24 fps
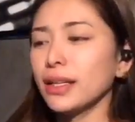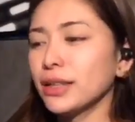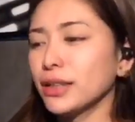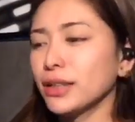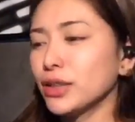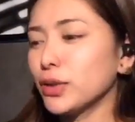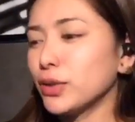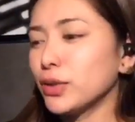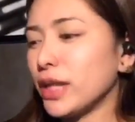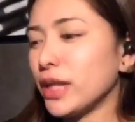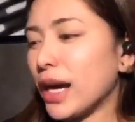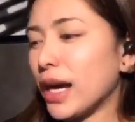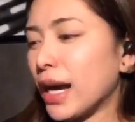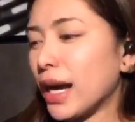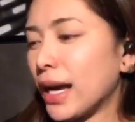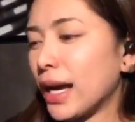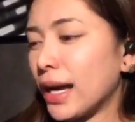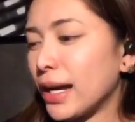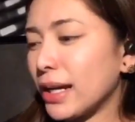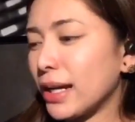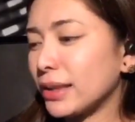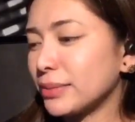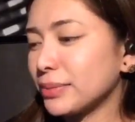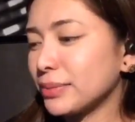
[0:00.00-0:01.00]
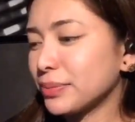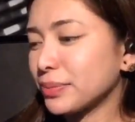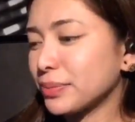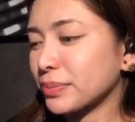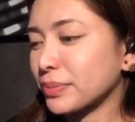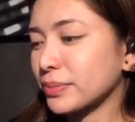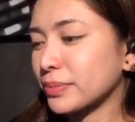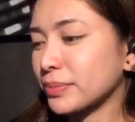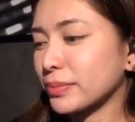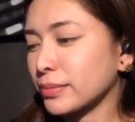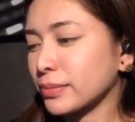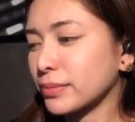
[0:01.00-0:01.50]
Yun na nga.
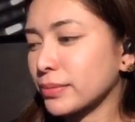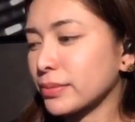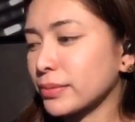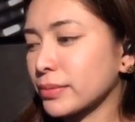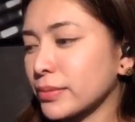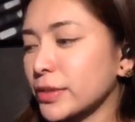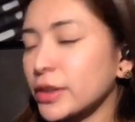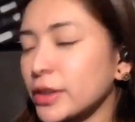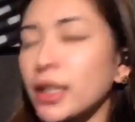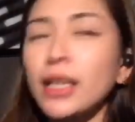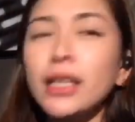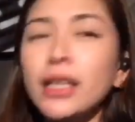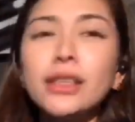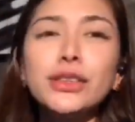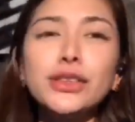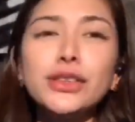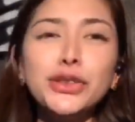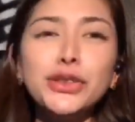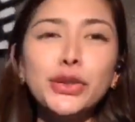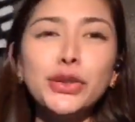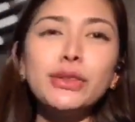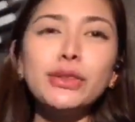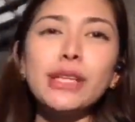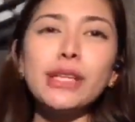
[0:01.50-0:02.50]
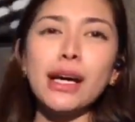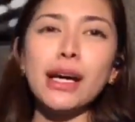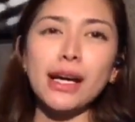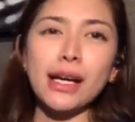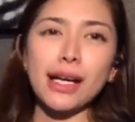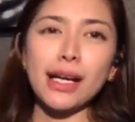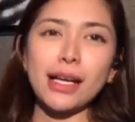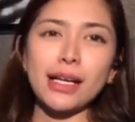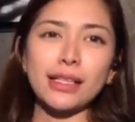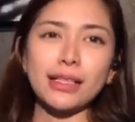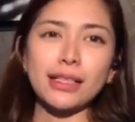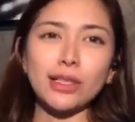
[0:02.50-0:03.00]
Yun na
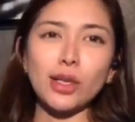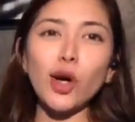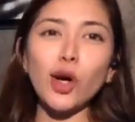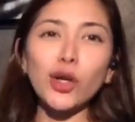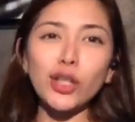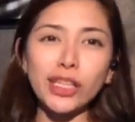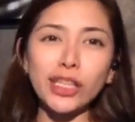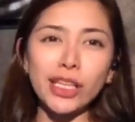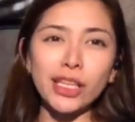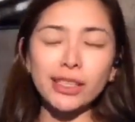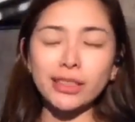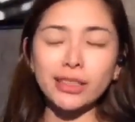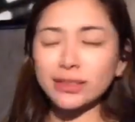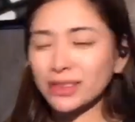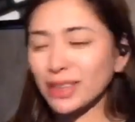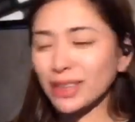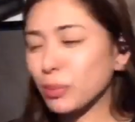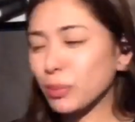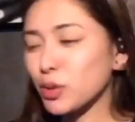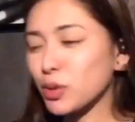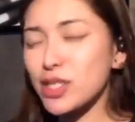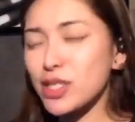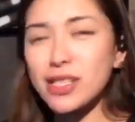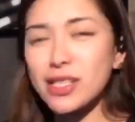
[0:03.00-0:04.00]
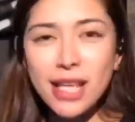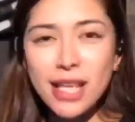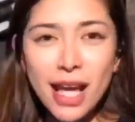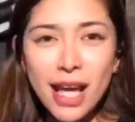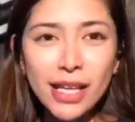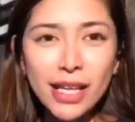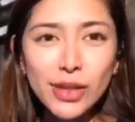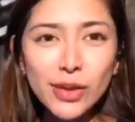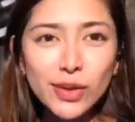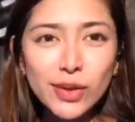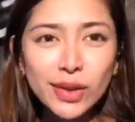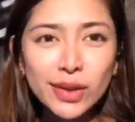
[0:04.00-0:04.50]
nga. Okay. Tapos
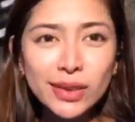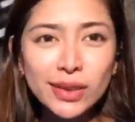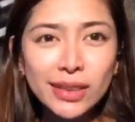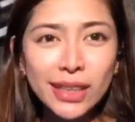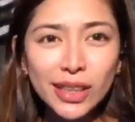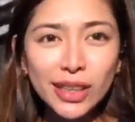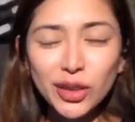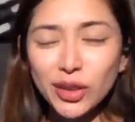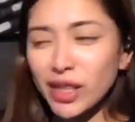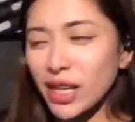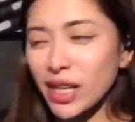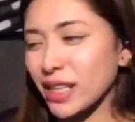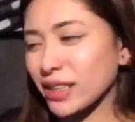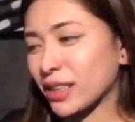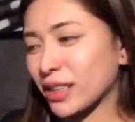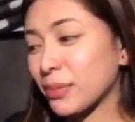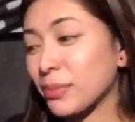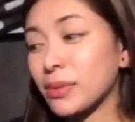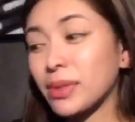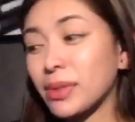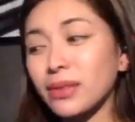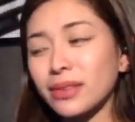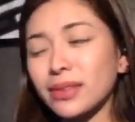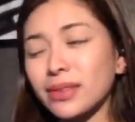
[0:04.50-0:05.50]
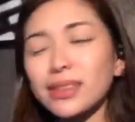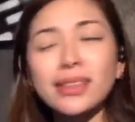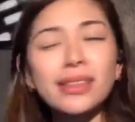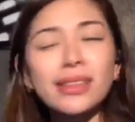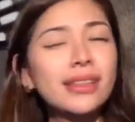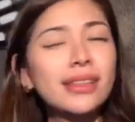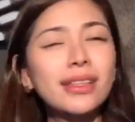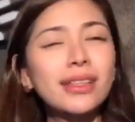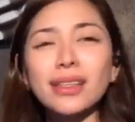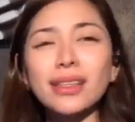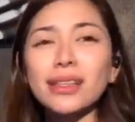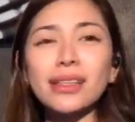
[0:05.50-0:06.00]
na yung ano natin.
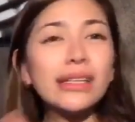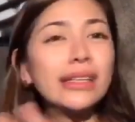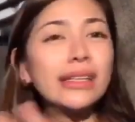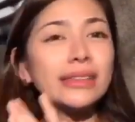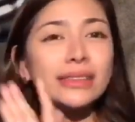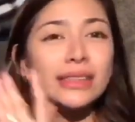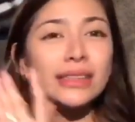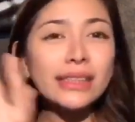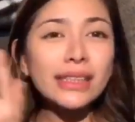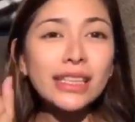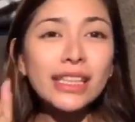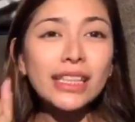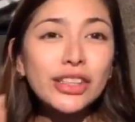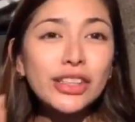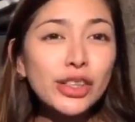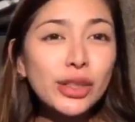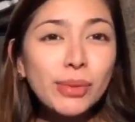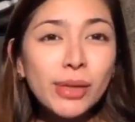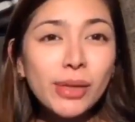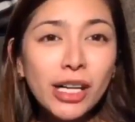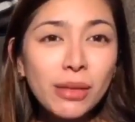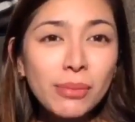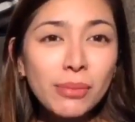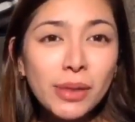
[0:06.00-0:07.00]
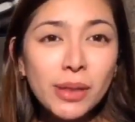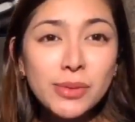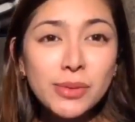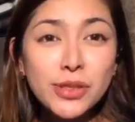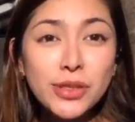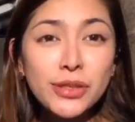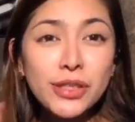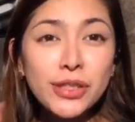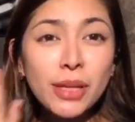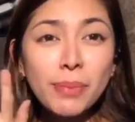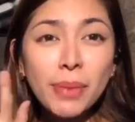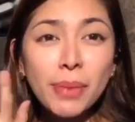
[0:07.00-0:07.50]
Sa tingin nyo mga
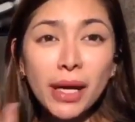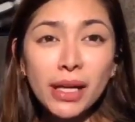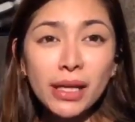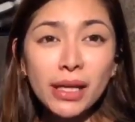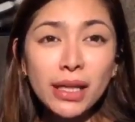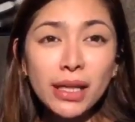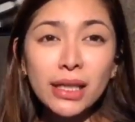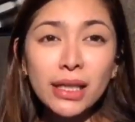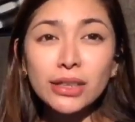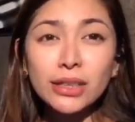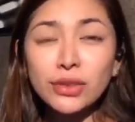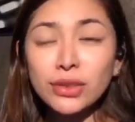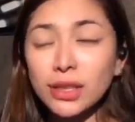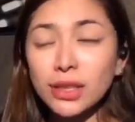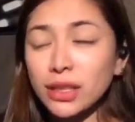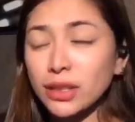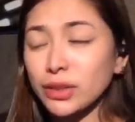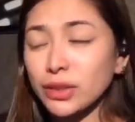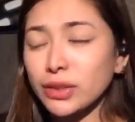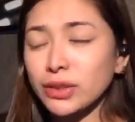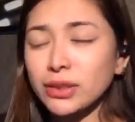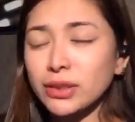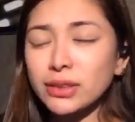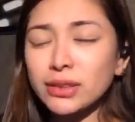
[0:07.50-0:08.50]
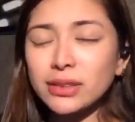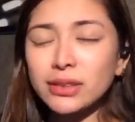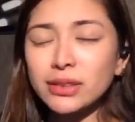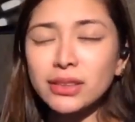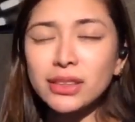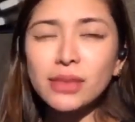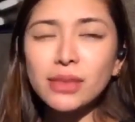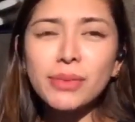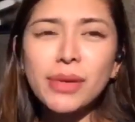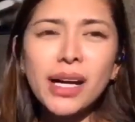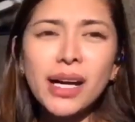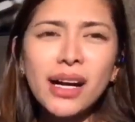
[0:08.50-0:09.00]
bebs, yung napakinggan nyo na yun,
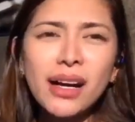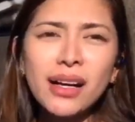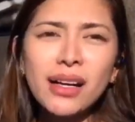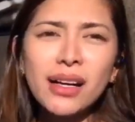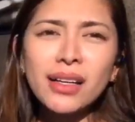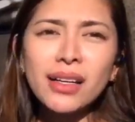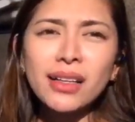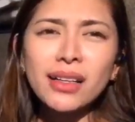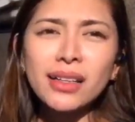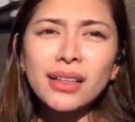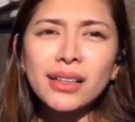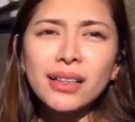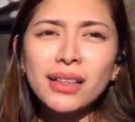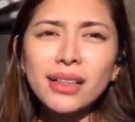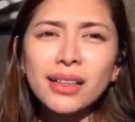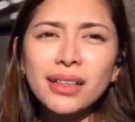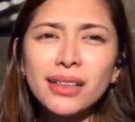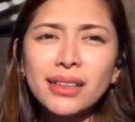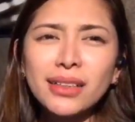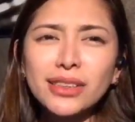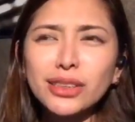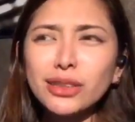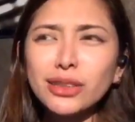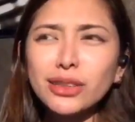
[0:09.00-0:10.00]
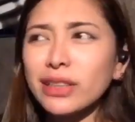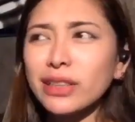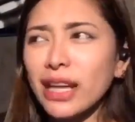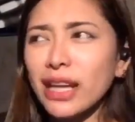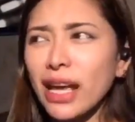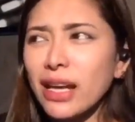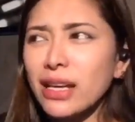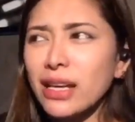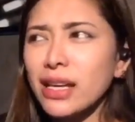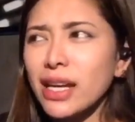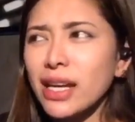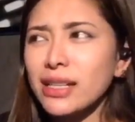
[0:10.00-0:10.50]
diba, yung
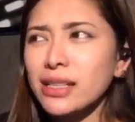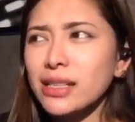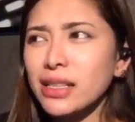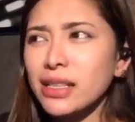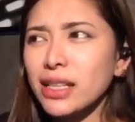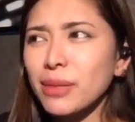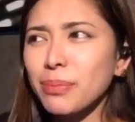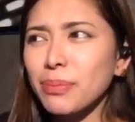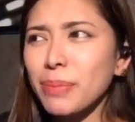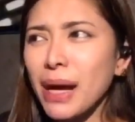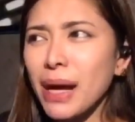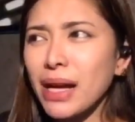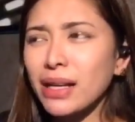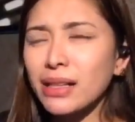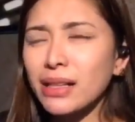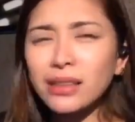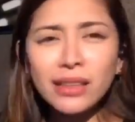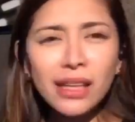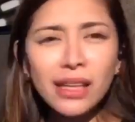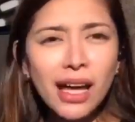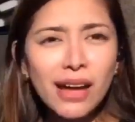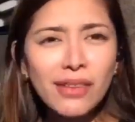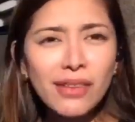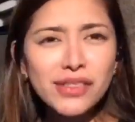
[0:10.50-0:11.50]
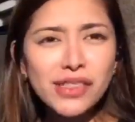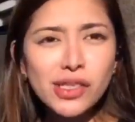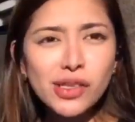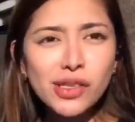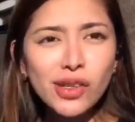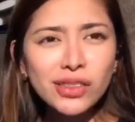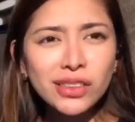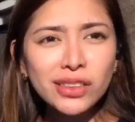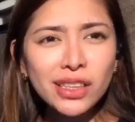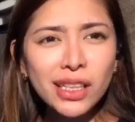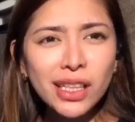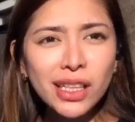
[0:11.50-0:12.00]
reggae naging parang love
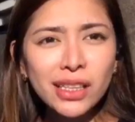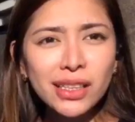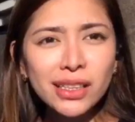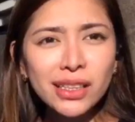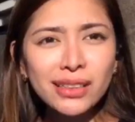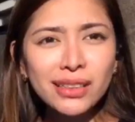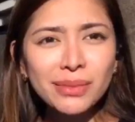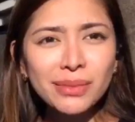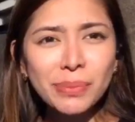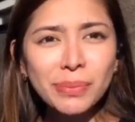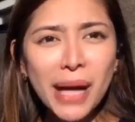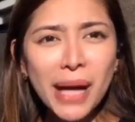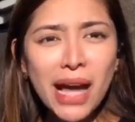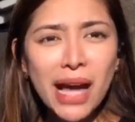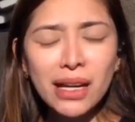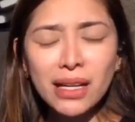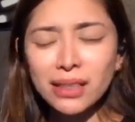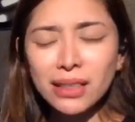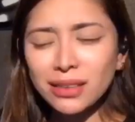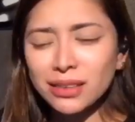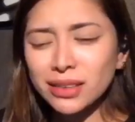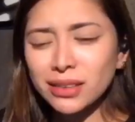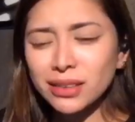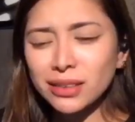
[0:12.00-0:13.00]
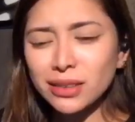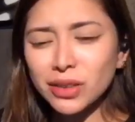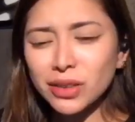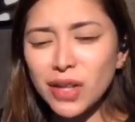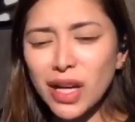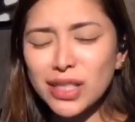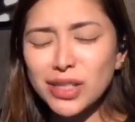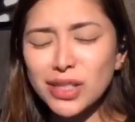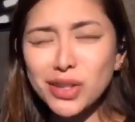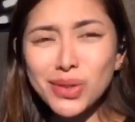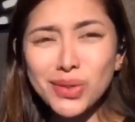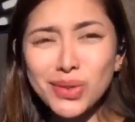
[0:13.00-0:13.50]
song na naging parang, you know,
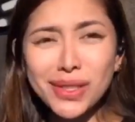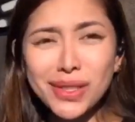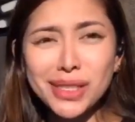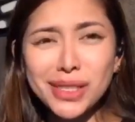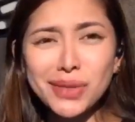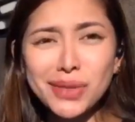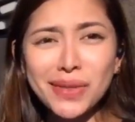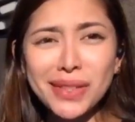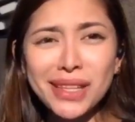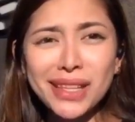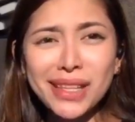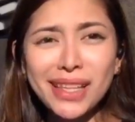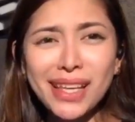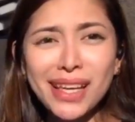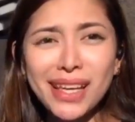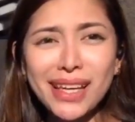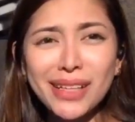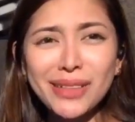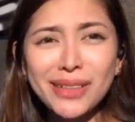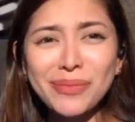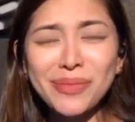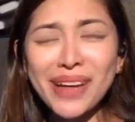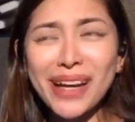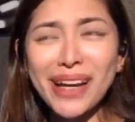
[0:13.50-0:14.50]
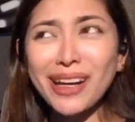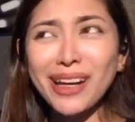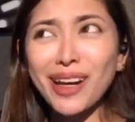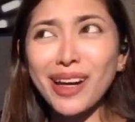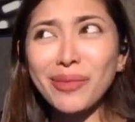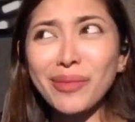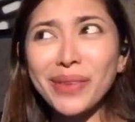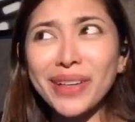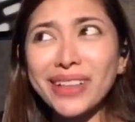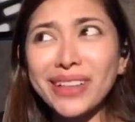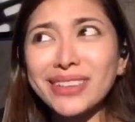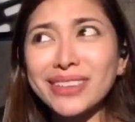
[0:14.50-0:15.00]
ang sweet-sweet niya. Yung parang
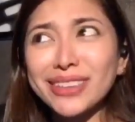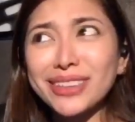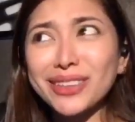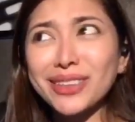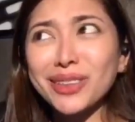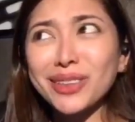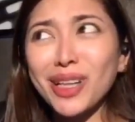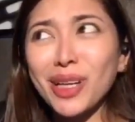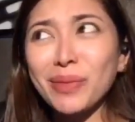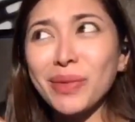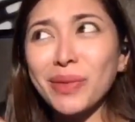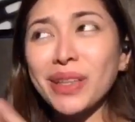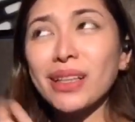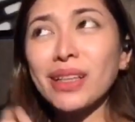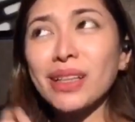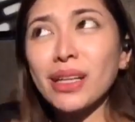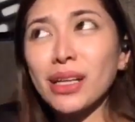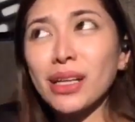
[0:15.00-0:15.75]
kapag, you know, kapag,